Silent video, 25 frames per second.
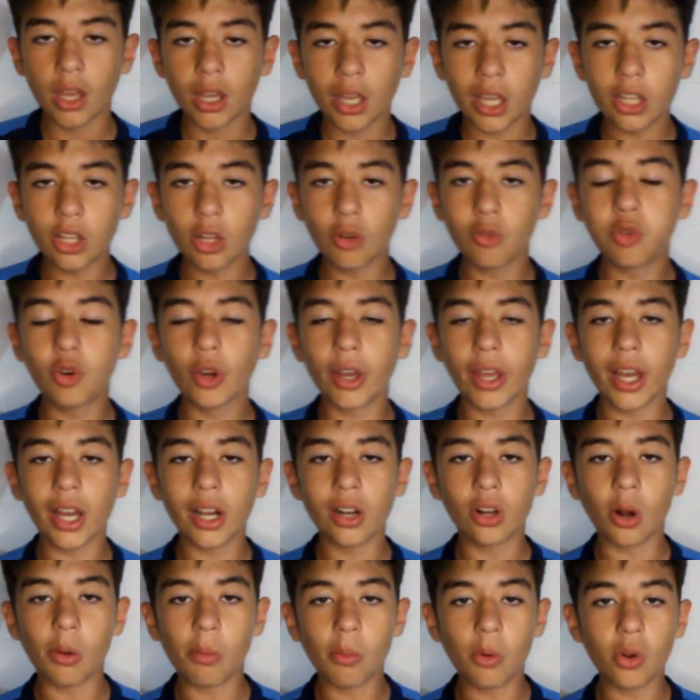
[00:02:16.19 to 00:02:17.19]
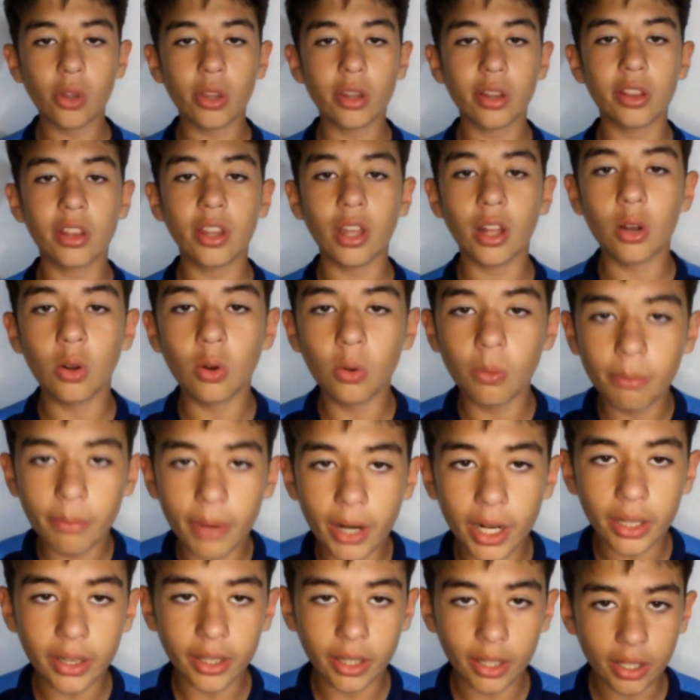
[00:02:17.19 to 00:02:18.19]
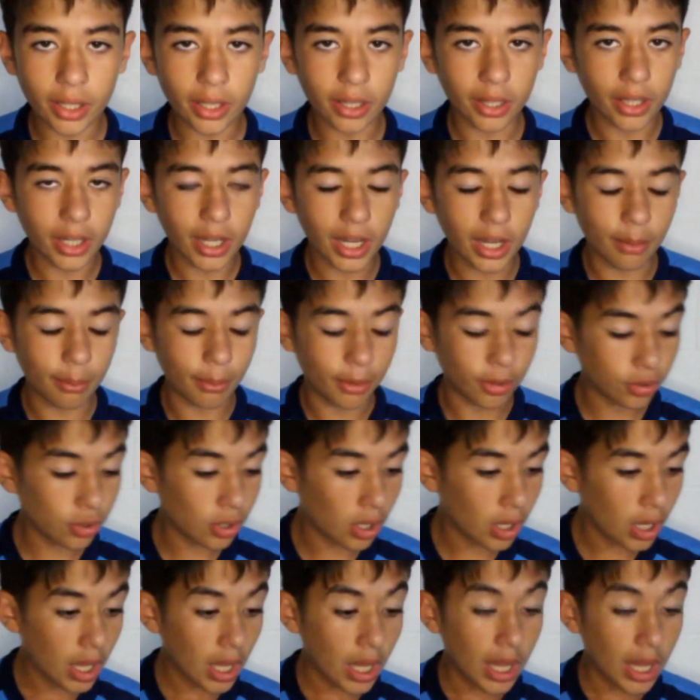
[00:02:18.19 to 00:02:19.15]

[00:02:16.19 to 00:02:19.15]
que no fue algo muy deslumbrante, que digamos.